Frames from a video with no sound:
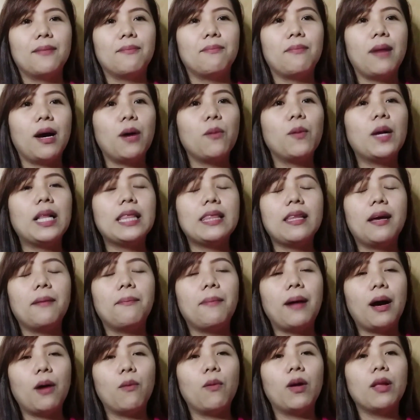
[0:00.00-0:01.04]
bawal
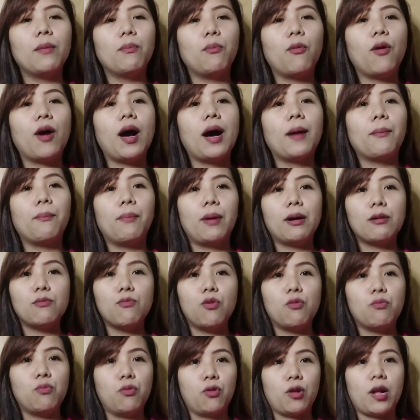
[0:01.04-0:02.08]
na bawal po ang
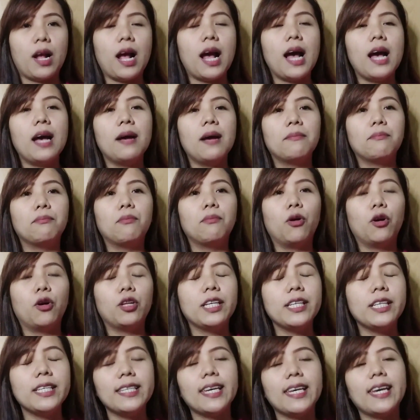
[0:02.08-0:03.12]
pagmumura,
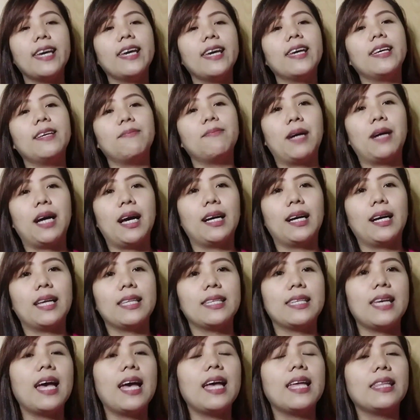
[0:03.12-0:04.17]
bullying, mga
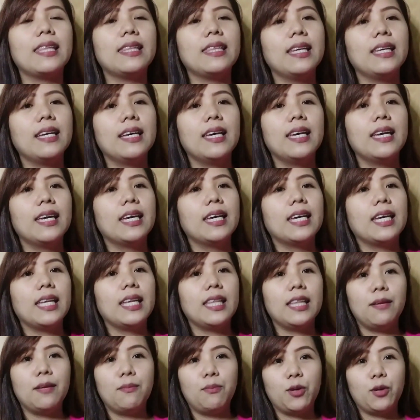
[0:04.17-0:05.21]
ganyan.
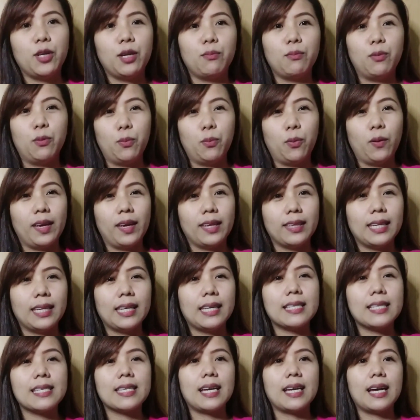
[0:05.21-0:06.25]
Hindi po yan po
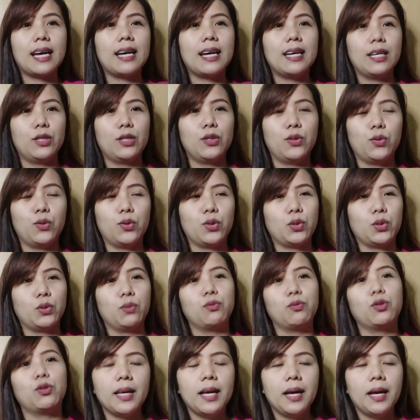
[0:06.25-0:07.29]
pwede sa
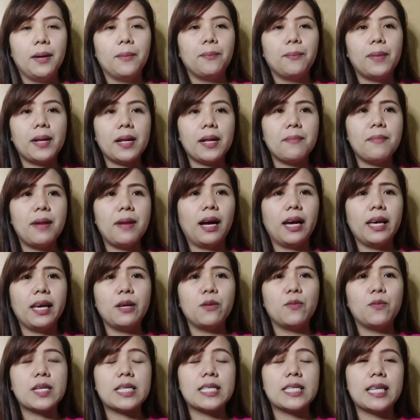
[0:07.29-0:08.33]
YouTube. Para
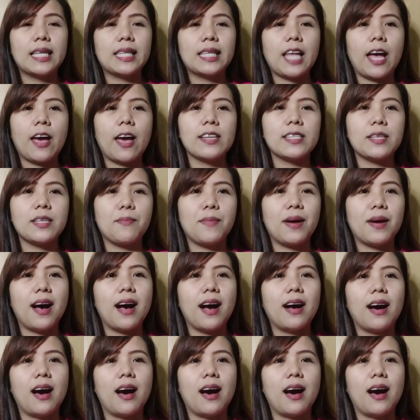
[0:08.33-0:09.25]
makaiwas din tayo sa mga